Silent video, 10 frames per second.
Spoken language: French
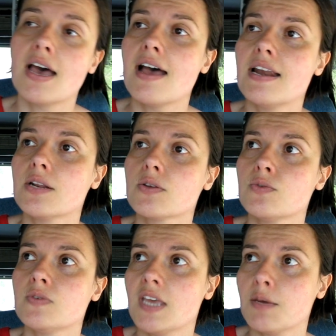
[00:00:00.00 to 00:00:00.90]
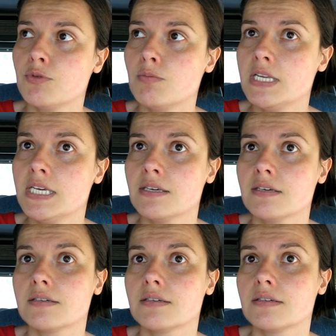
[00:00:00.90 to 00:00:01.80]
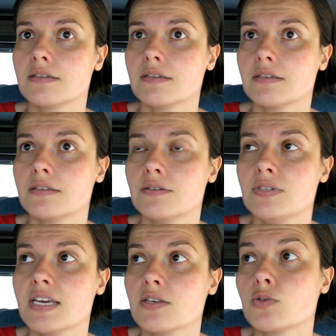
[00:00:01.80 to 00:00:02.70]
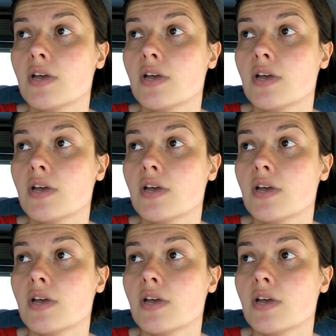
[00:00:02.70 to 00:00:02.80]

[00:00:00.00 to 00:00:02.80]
à aller dans une terre publique, euh, une terre,